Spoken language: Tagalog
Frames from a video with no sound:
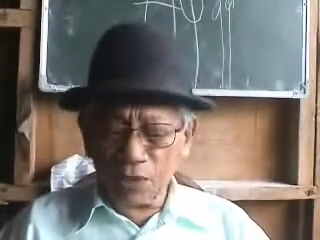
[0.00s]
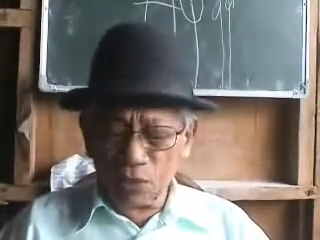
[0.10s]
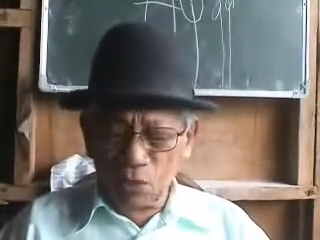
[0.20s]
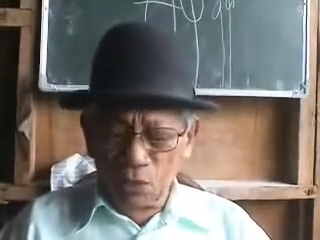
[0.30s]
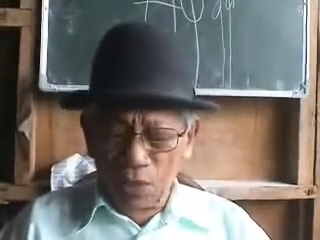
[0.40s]

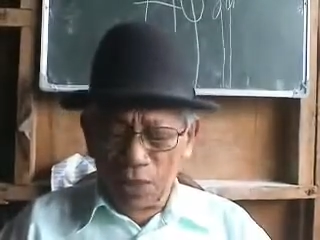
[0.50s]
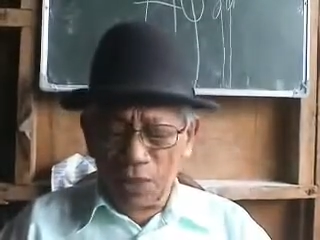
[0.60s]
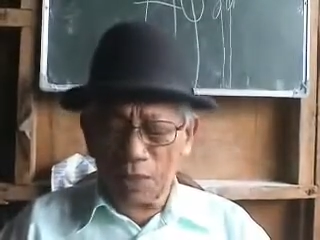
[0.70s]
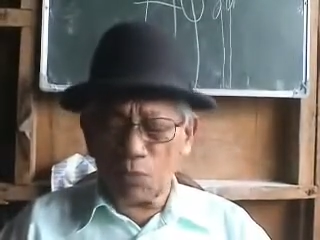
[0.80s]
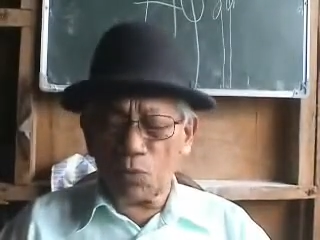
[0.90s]
ang
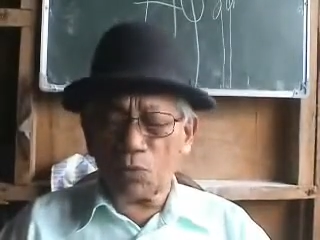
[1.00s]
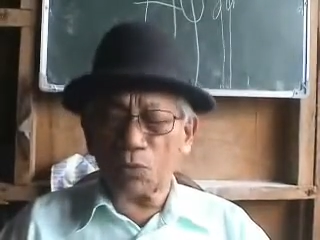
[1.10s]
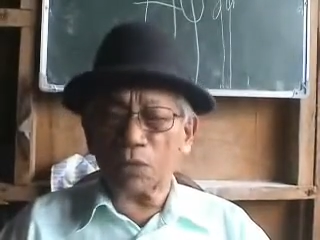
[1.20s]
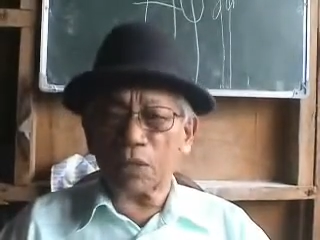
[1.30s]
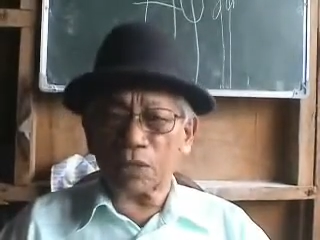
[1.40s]
nasod nga
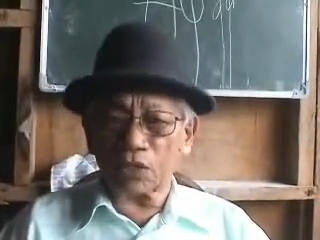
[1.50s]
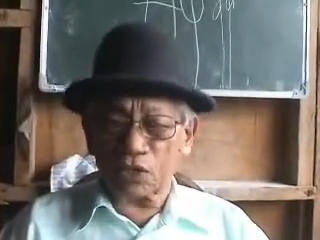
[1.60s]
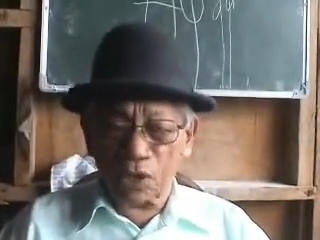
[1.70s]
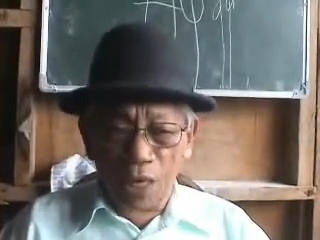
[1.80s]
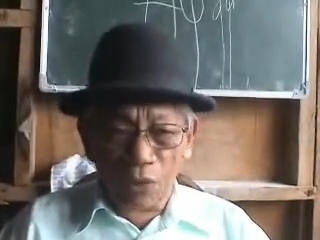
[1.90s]
nahimong
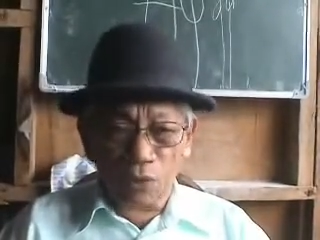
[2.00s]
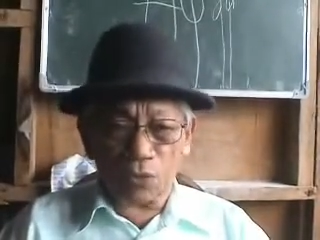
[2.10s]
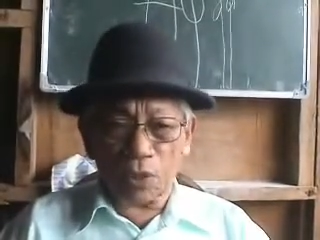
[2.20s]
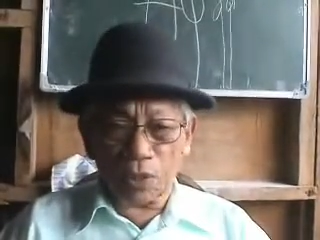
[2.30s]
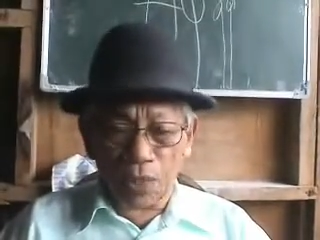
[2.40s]

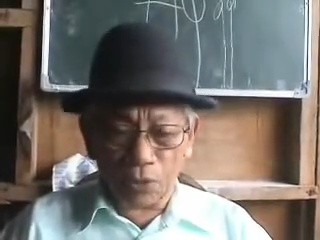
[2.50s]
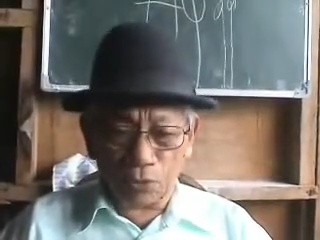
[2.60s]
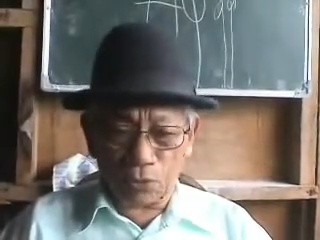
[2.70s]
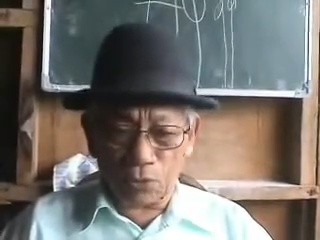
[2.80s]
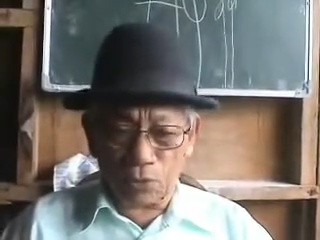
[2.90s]
Kristiyanos
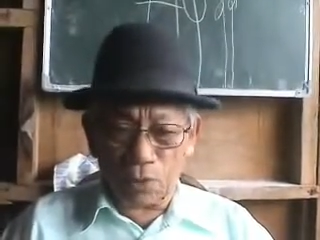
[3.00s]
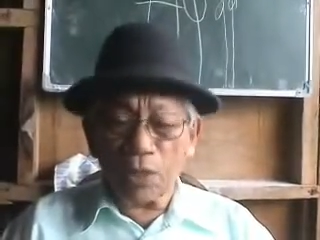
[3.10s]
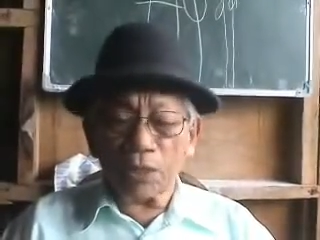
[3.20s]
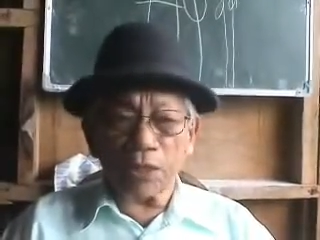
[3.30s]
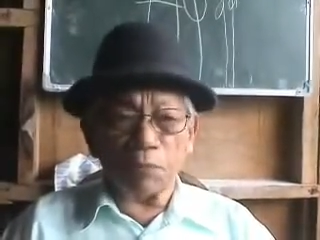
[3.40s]
nga nasod